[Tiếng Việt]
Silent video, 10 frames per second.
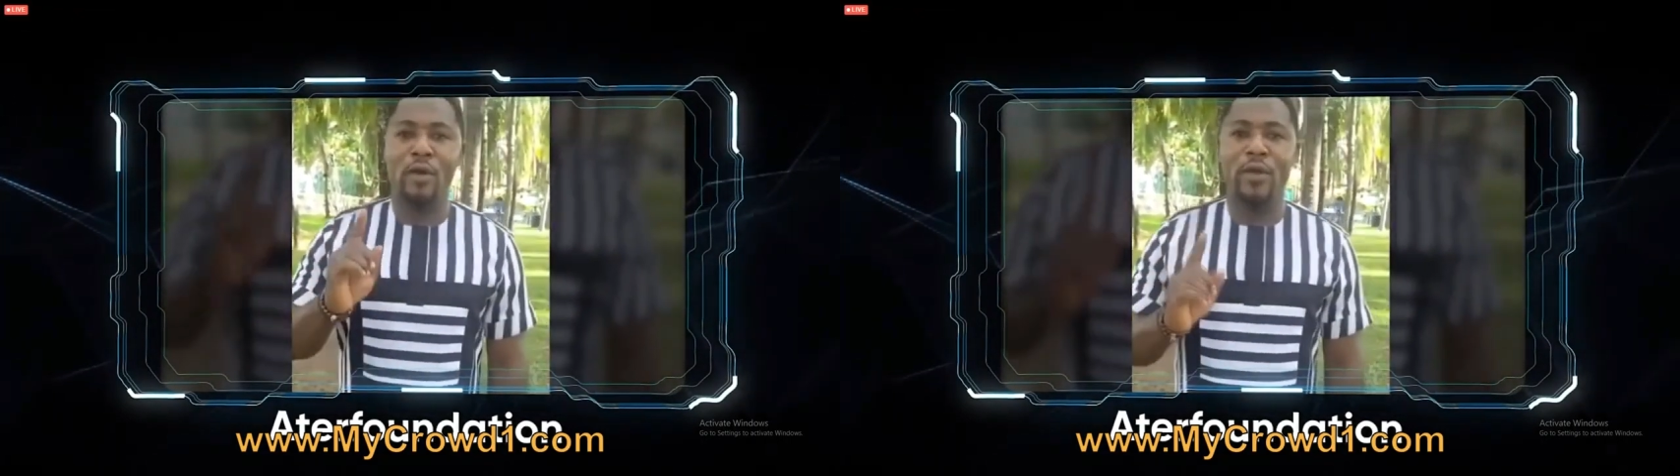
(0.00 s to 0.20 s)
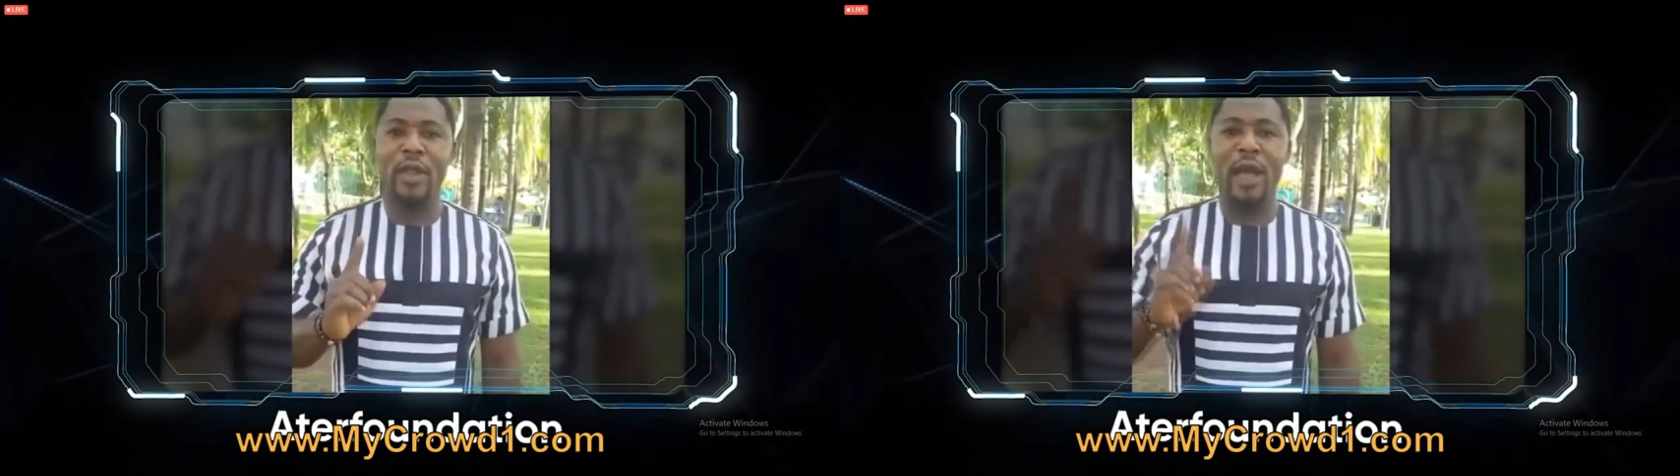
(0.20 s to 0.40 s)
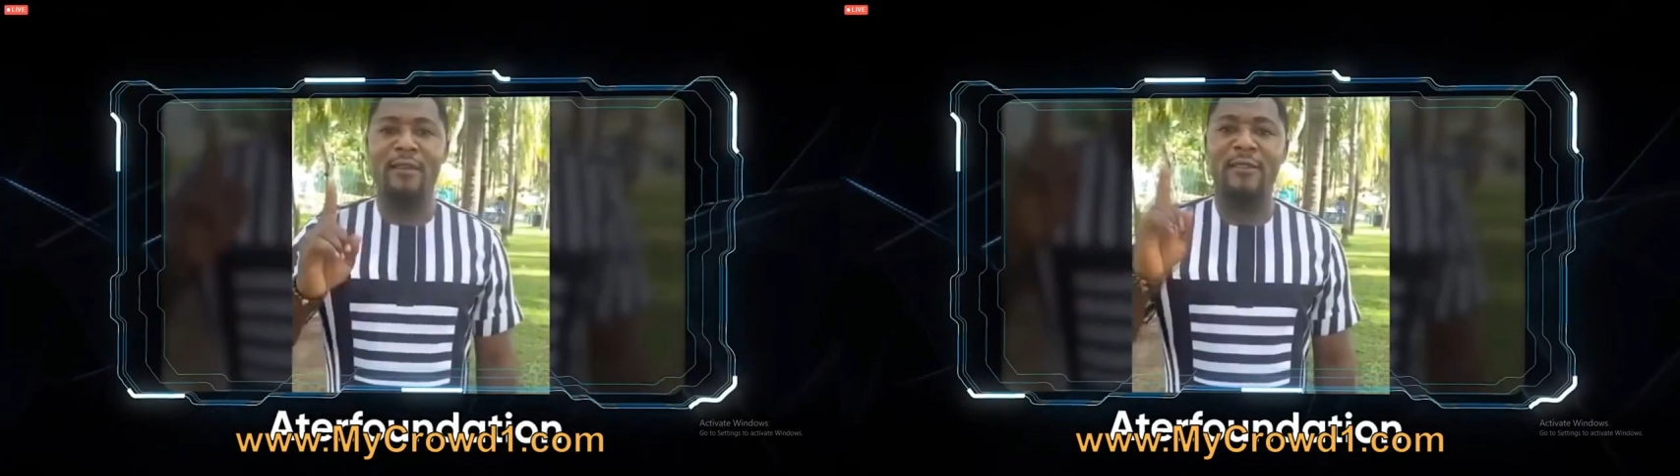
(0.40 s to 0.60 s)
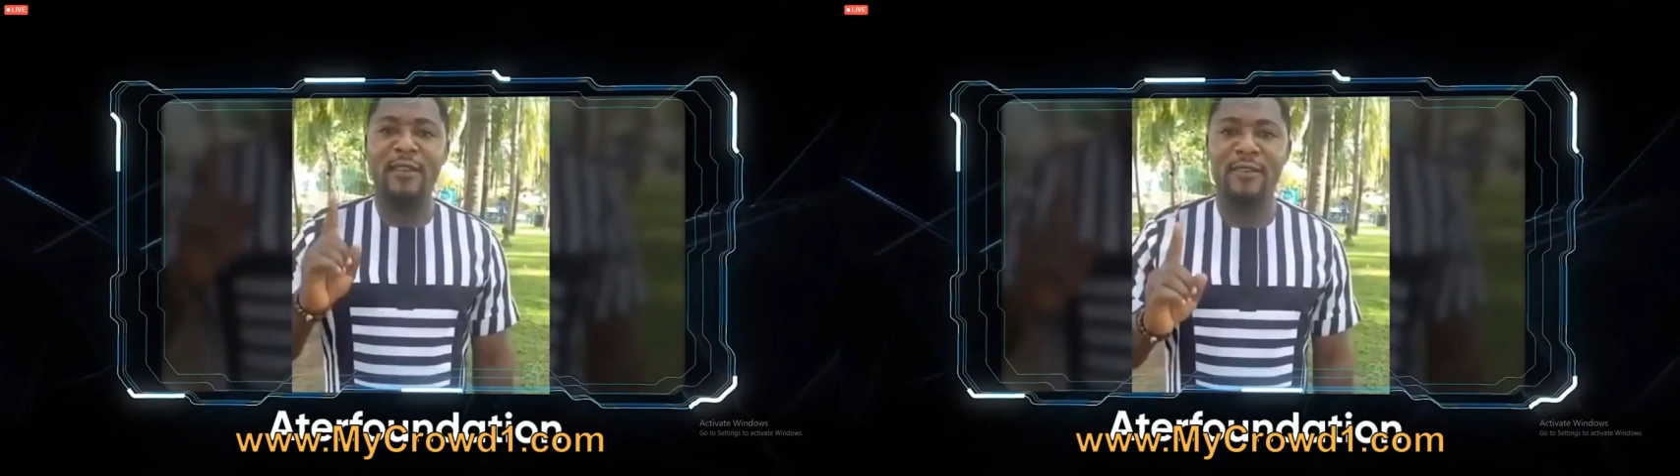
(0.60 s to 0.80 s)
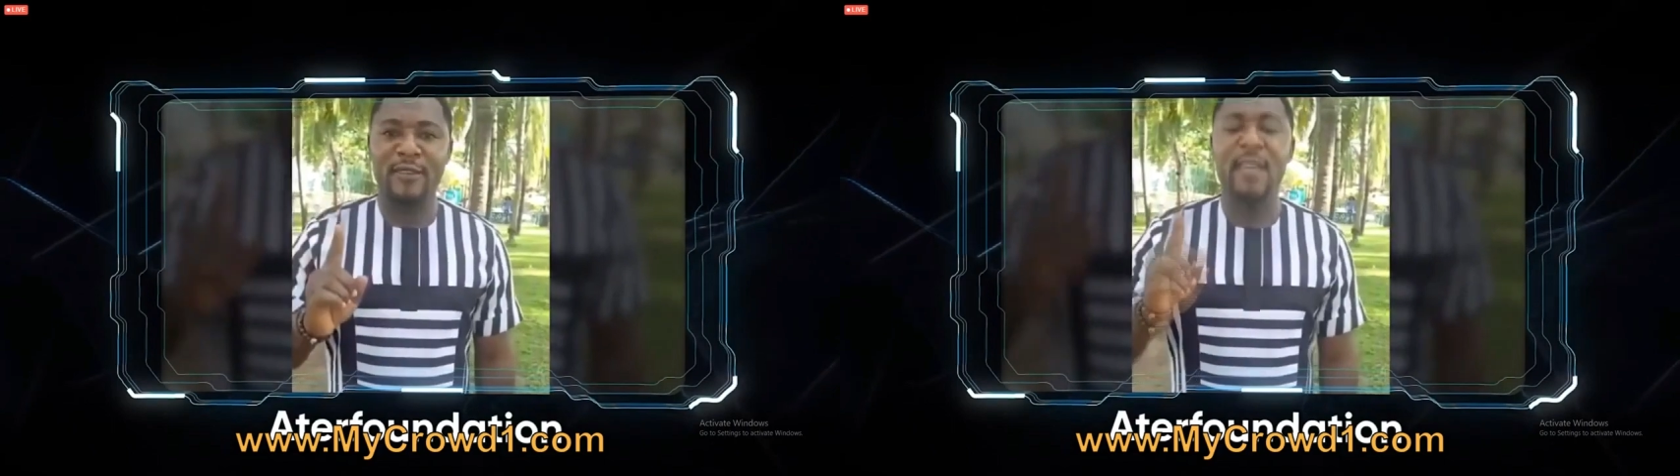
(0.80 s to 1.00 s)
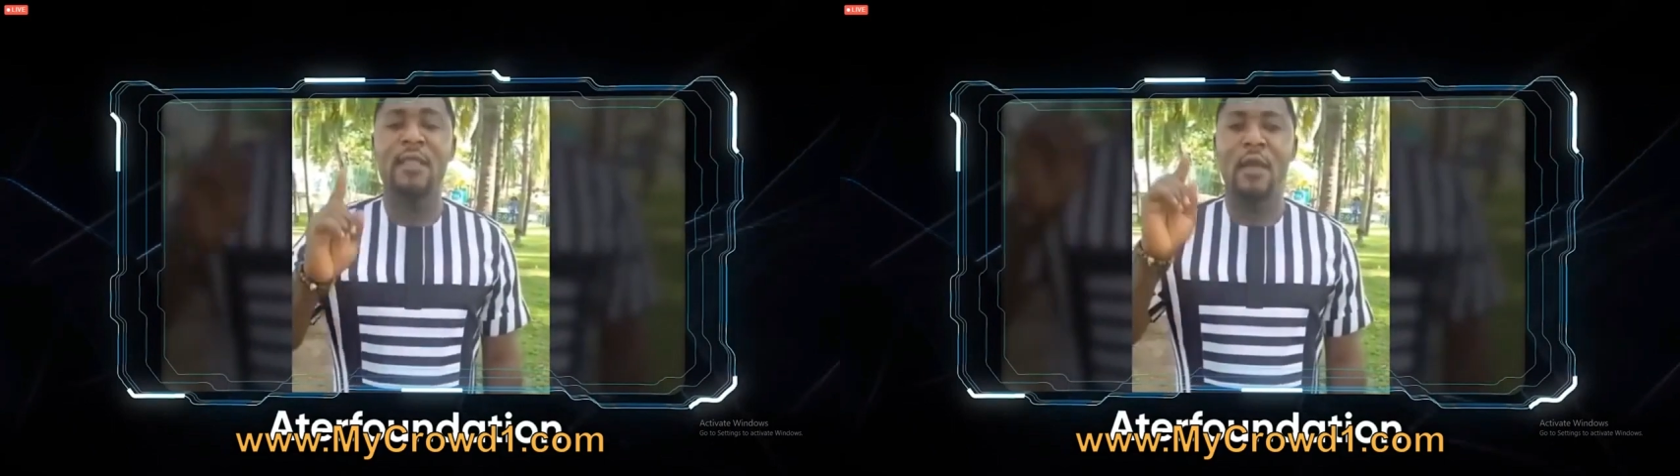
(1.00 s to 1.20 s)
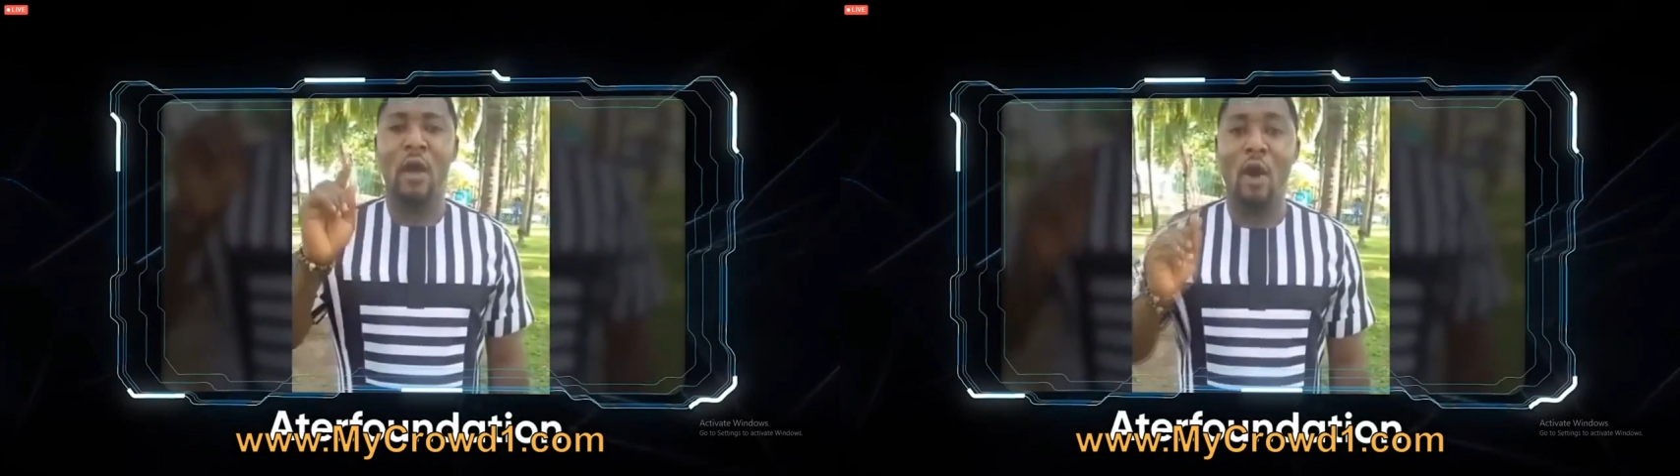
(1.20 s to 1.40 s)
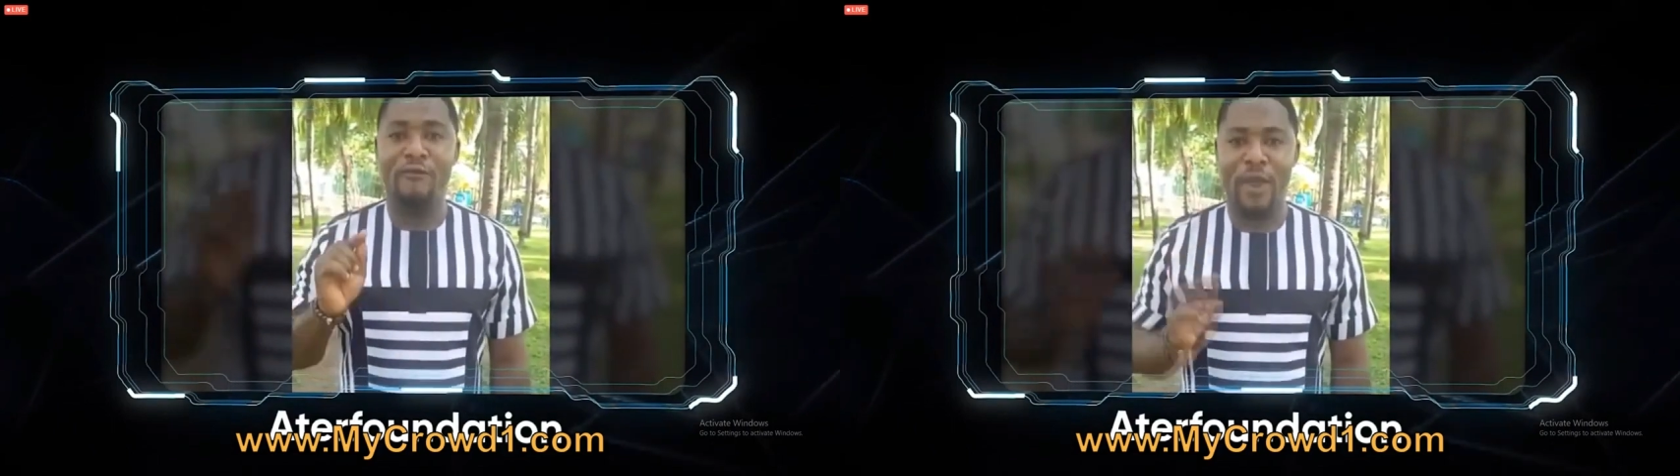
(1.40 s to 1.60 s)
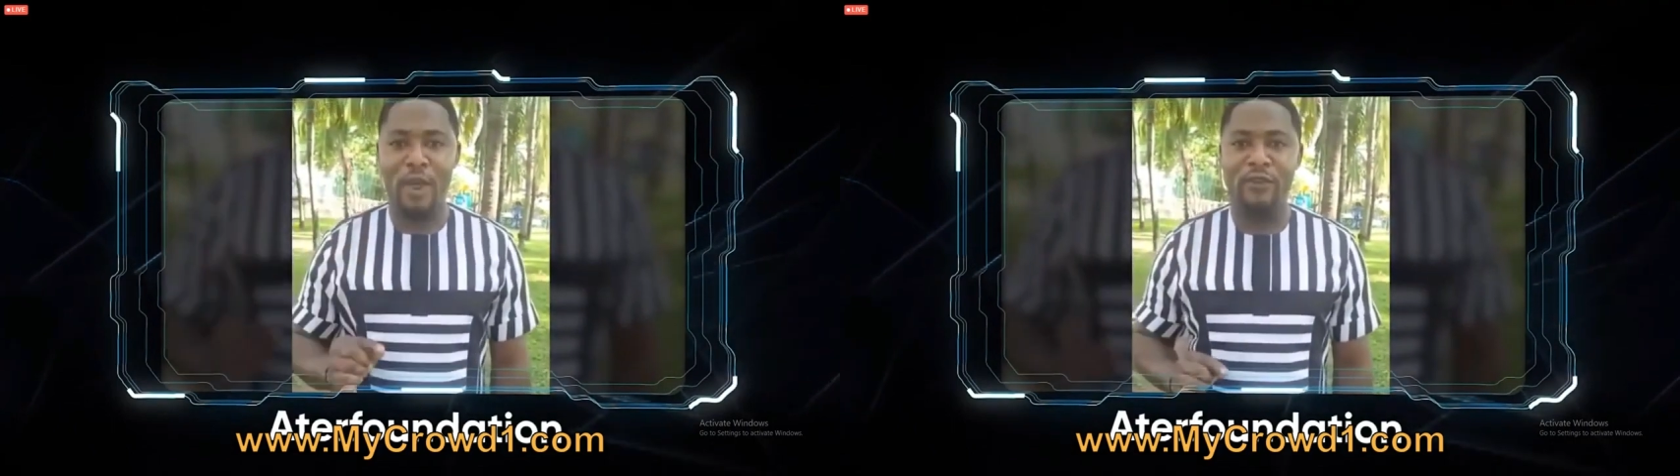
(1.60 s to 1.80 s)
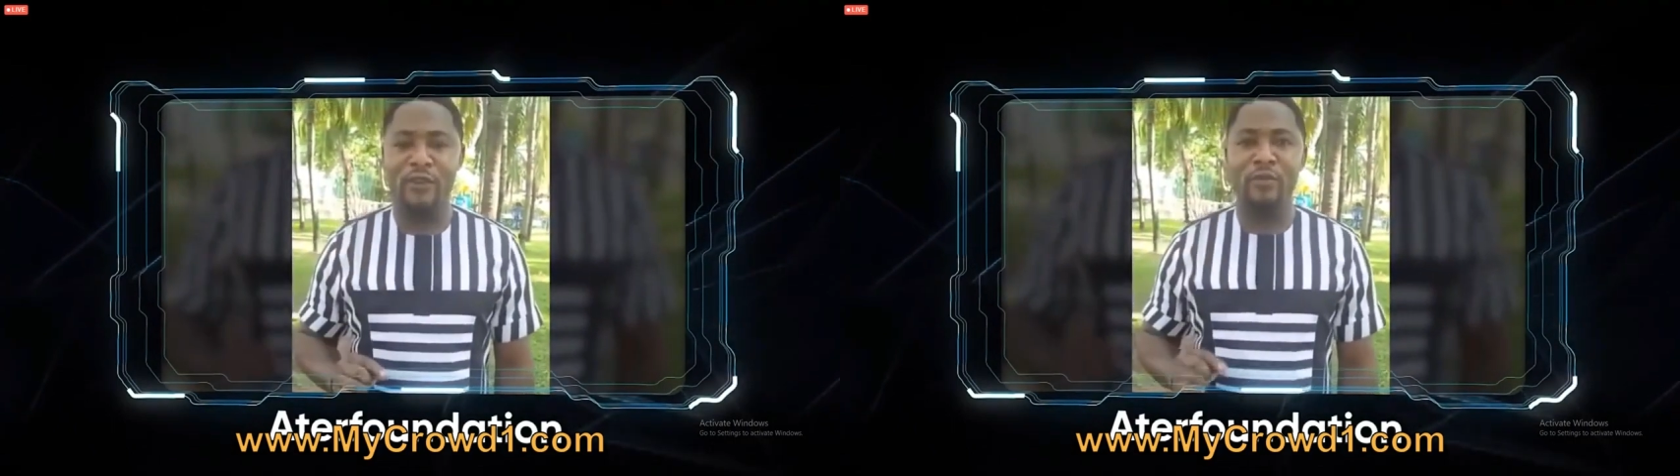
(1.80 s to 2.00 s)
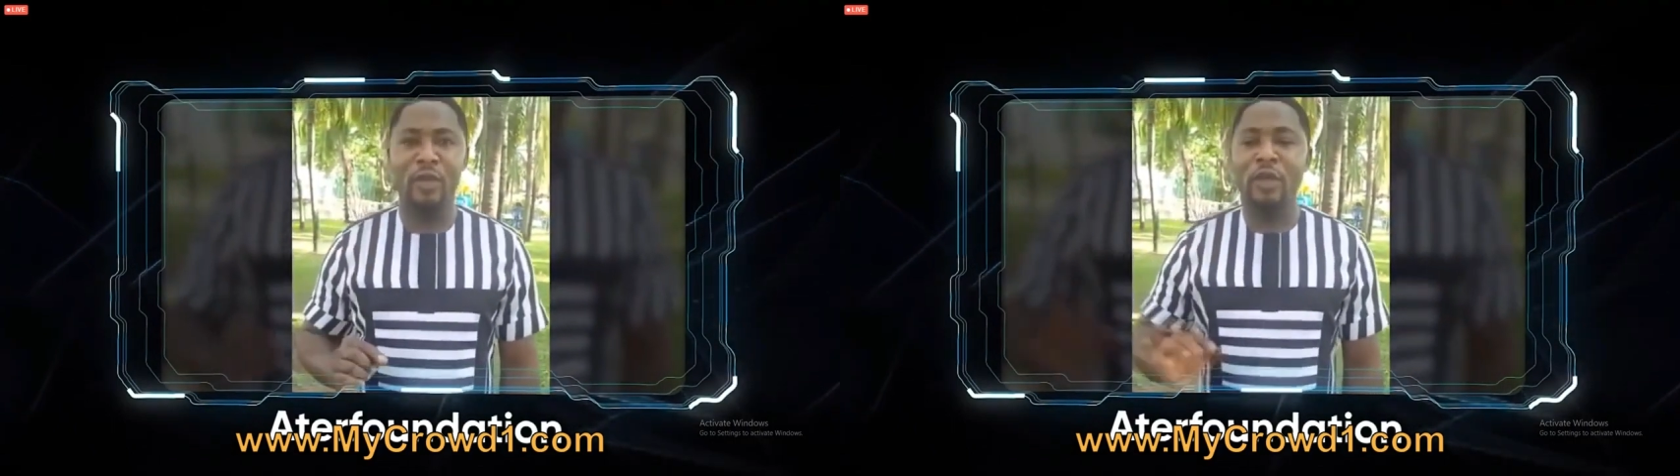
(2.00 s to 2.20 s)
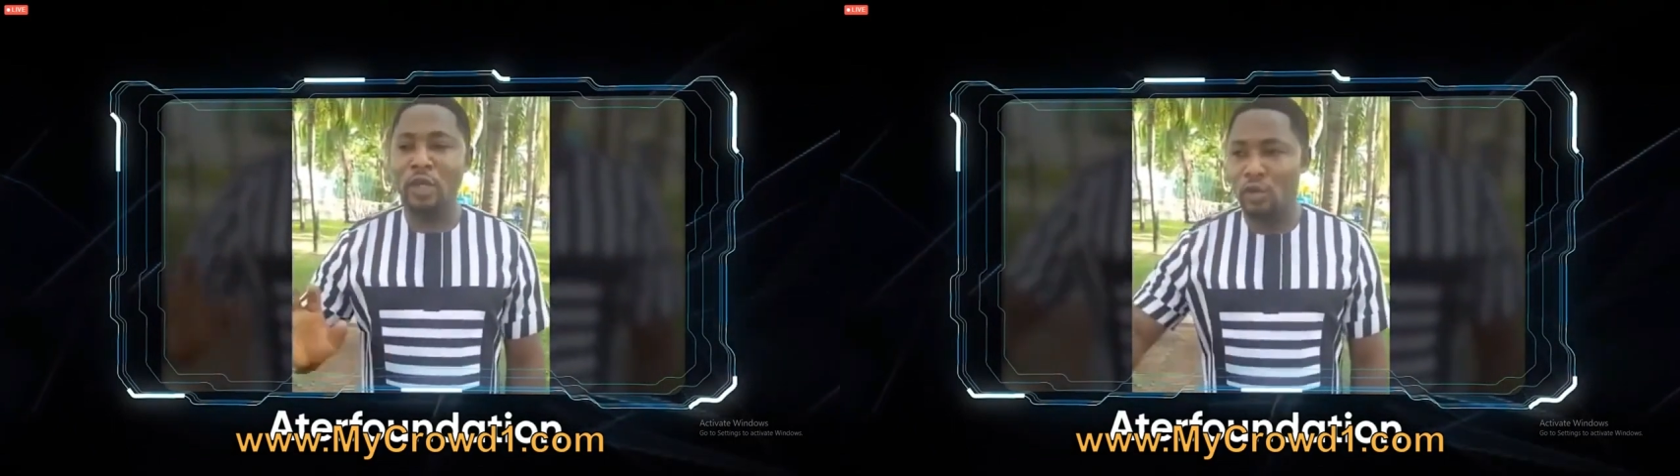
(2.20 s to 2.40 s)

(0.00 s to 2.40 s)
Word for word: mà tôi đã có 116 trẻ mồ côi,